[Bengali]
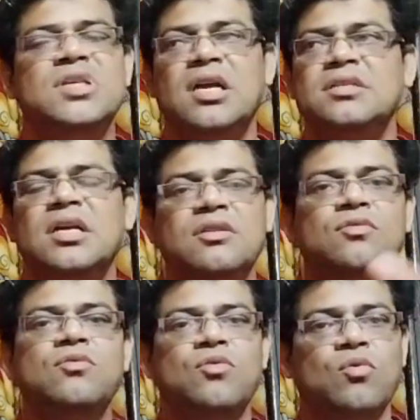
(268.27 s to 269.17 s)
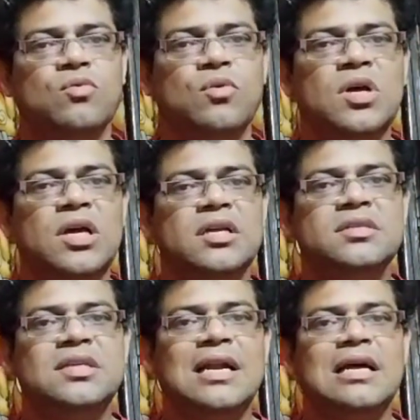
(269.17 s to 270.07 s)
সাধারণ লোক
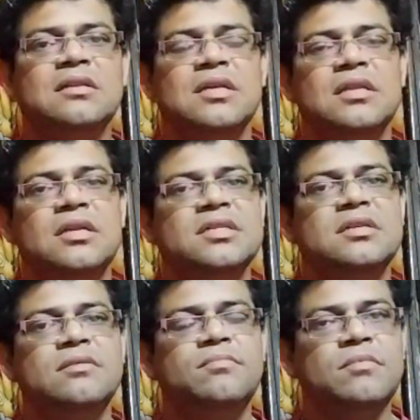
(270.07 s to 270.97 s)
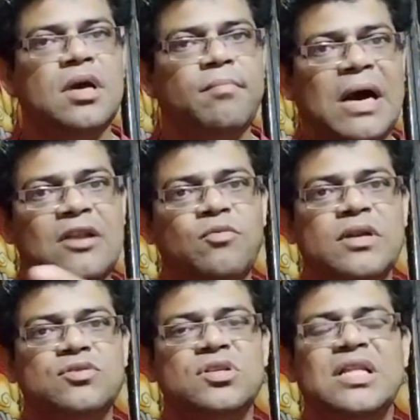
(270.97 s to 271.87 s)
যারা তাদের কাছে ভালো
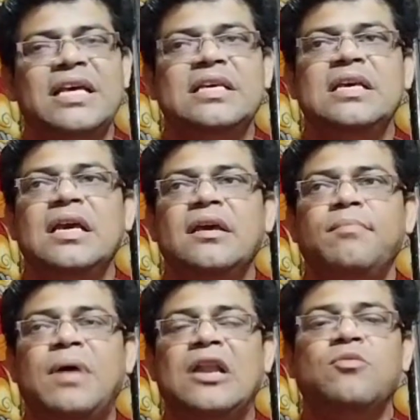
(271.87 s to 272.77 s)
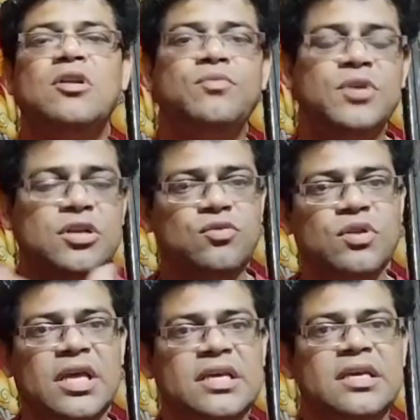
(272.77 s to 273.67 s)
মানুষ দেখিয়ে ভালো ভালো ভিডিও
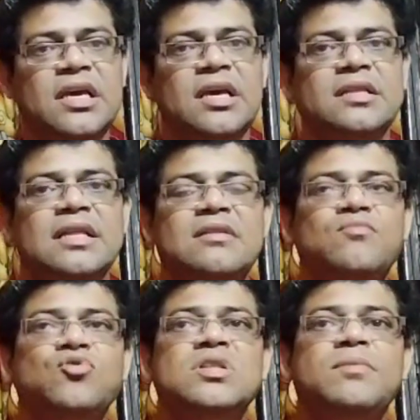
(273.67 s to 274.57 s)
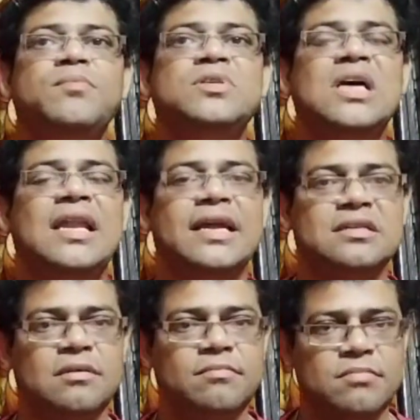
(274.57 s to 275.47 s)
দেখিয়ে তাদের মধ্যে বিশাল একটা
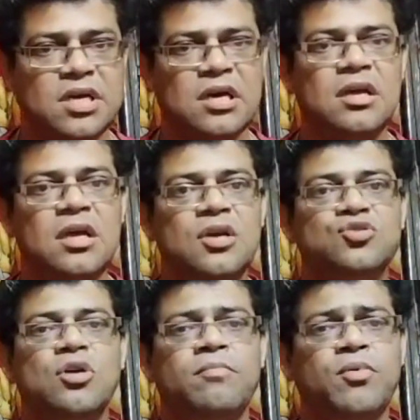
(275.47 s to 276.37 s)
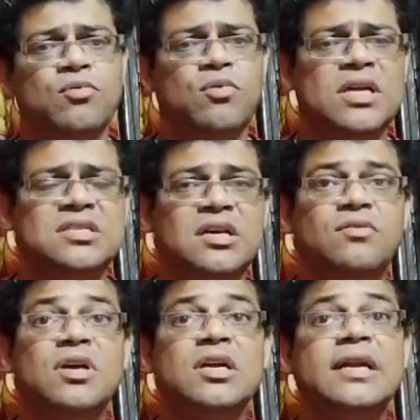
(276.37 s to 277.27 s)
সম্পর্ক আছে করে
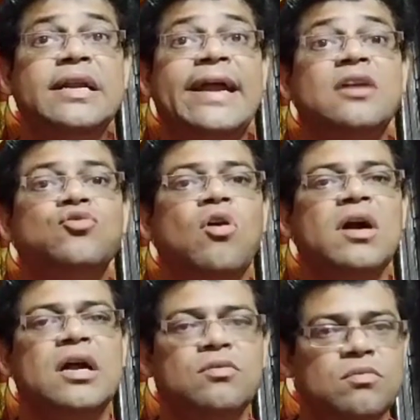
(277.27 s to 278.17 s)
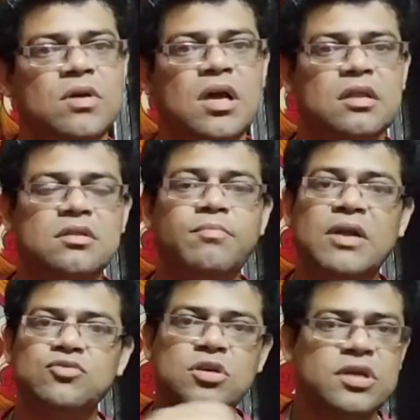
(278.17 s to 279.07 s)
একটা ঠকানো হ্যাঁ তো
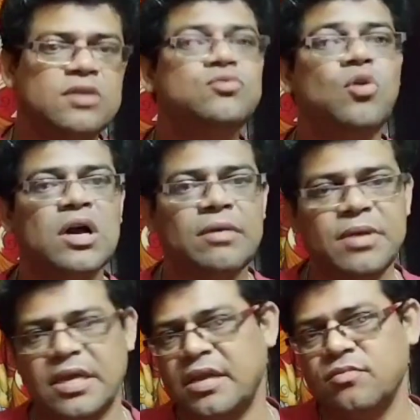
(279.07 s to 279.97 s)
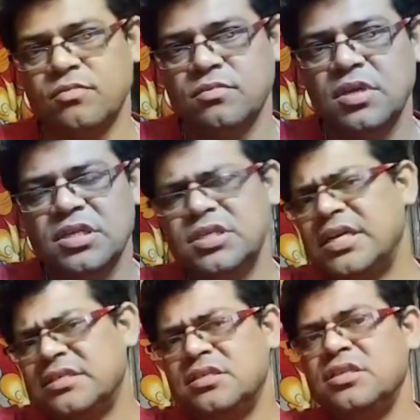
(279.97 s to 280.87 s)
মানুষকে কেন ঠকাবে কেন যেটা
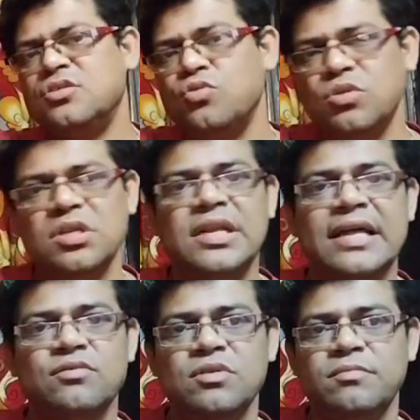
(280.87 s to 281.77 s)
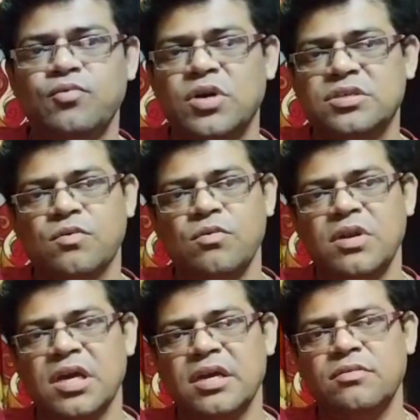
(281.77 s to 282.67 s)
আছে সেটা সত্যিটা এতদিন প্রকাশ করলো না কেন